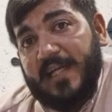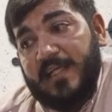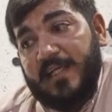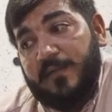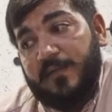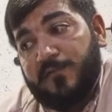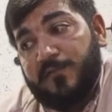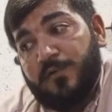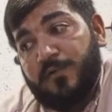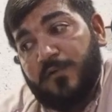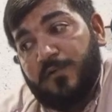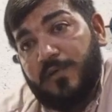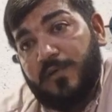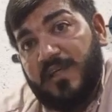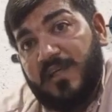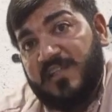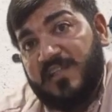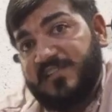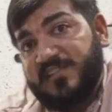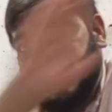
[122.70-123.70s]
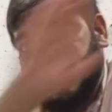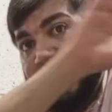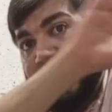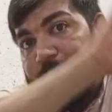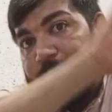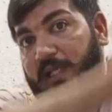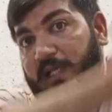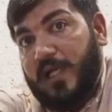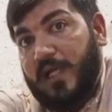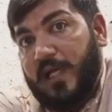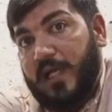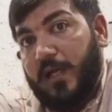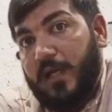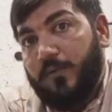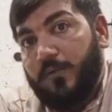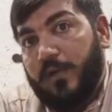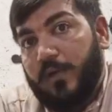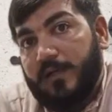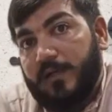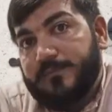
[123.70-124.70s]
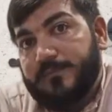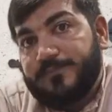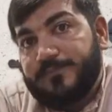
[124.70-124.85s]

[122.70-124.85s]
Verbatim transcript: है ना वो इस साइड पे लगाया हुआ है